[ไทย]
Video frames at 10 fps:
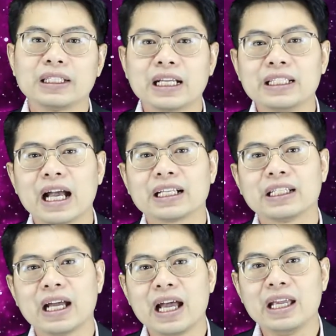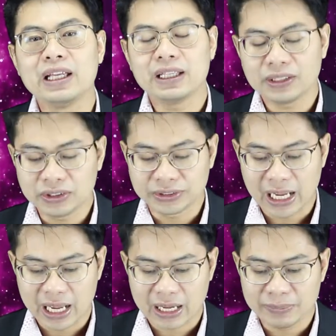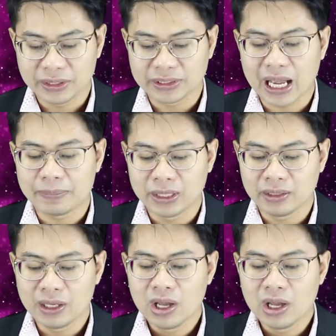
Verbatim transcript: อาจารย์อยากจะให้นักศึกษาครับได้ทราบถึง